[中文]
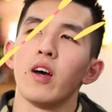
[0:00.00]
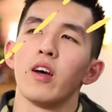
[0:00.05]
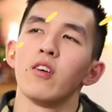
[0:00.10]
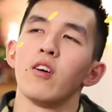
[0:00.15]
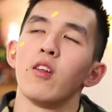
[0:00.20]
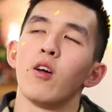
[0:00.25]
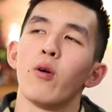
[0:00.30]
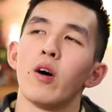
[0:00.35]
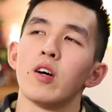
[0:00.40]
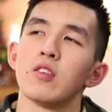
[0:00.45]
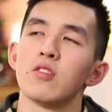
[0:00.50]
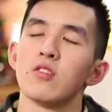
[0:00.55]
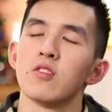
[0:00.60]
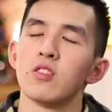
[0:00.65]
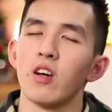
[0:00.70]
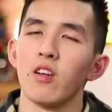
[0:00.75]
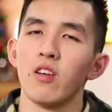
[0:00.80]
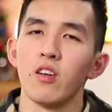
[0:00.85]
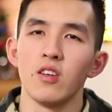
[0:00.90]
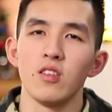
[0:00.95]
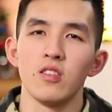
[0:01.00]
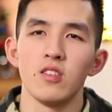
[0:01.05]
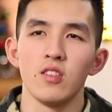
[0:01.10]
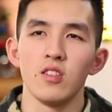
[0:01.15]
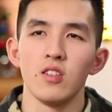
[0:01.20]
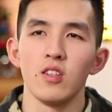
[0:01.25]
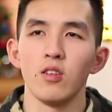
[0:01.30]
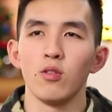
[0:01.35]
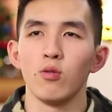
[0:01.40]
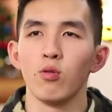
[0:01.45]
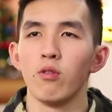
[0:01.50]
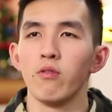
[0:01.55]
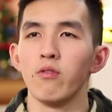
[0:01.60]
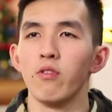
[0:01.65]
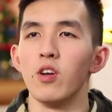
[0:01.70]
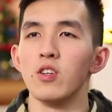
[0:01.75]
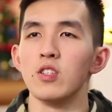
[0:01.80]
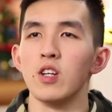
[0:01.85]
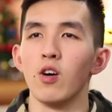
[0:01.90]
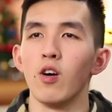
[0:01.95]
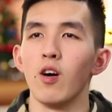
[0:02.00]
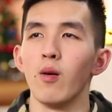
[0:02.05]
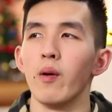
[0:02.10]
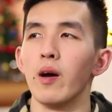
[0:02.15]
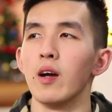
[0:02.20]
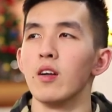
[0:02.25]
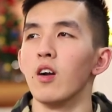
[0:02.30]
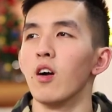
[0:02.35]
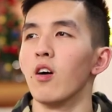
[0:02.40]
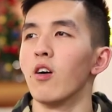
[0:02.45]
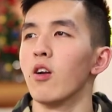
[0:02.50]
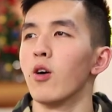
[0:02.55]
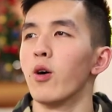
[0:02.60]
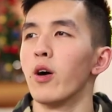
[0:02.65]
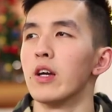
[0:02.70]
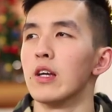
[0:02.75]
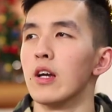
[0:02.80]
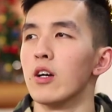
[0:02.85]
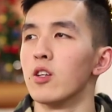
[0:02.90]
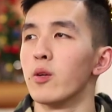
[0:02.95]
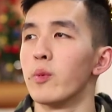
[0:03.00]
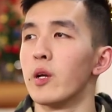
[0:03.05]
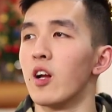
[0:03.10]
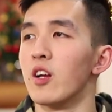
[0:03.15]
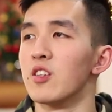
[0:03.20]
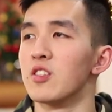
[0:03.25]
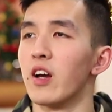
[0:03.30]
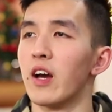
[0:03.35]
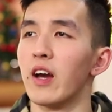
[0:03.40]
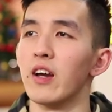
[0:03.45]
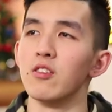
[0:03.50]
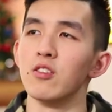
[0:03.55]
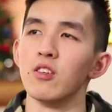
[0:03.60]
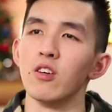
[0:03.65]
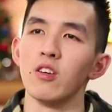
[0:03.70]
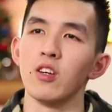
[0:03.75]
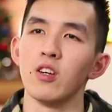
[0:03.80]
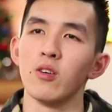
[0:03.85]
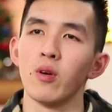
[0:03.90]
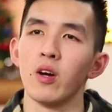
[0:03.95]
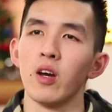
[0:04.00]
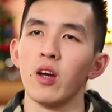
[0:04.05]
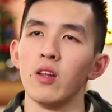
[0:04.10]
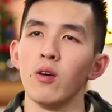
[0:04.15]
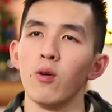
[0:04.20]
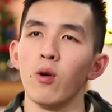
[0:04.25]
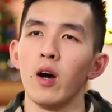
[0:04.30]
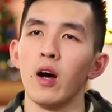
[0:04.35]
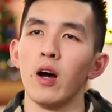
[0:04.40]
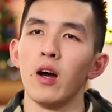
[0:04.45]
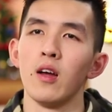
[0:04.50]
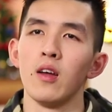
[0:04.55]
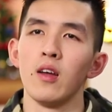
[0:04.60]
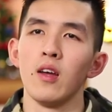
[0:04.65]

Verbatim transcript: 的艾特的话是上了一期托福的强化班，然后的话也要特别感谢艾特，因为的话，